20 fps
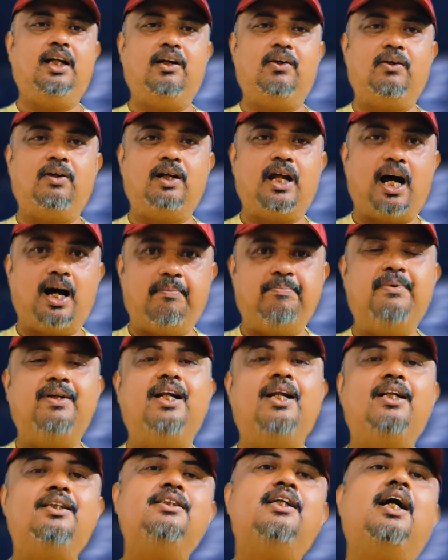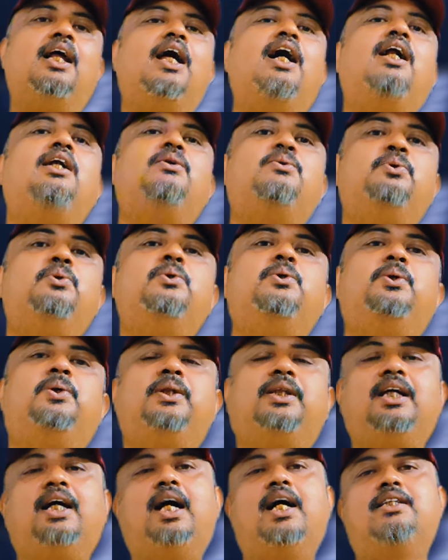কারণ আপনারা যারা ট্যুর
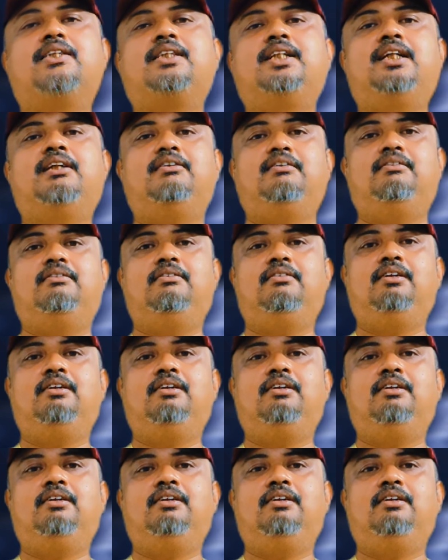করতে আসেন